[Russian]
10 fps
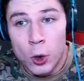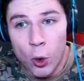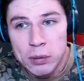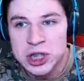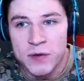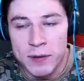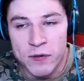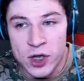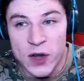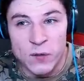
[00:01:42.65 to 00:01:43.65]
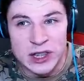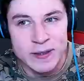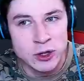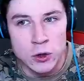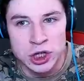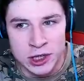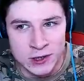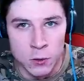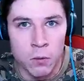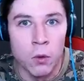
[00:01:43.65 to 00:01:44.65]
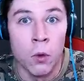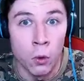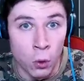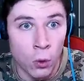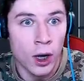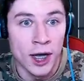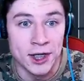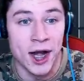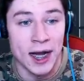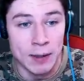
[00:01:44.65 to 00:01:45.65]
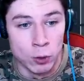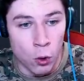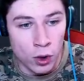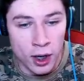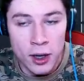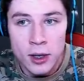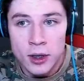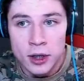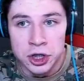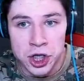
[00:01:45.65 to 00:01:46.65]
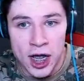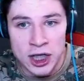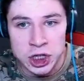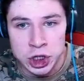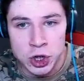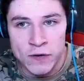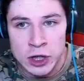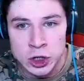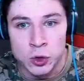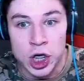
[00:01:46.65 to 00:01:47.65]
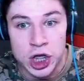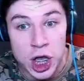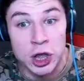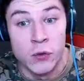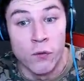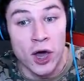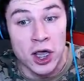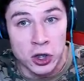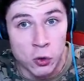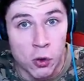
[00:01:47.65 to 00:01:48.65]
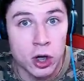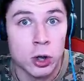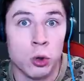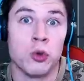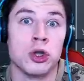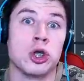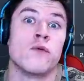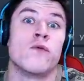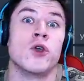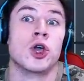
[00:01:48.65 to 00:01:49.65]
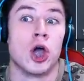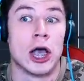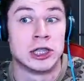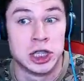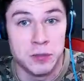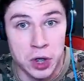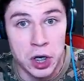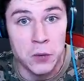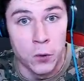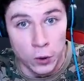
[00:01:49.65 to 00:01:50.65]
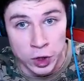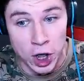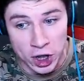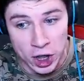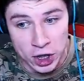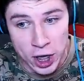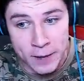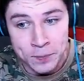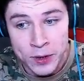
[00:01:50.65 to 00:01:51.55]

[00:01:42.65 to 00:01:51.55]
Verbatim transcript: Общее время в игре 800 часов, ого, это реально много. Дальше что я вижу? КД 2.0, ну нифига себе, вот это да!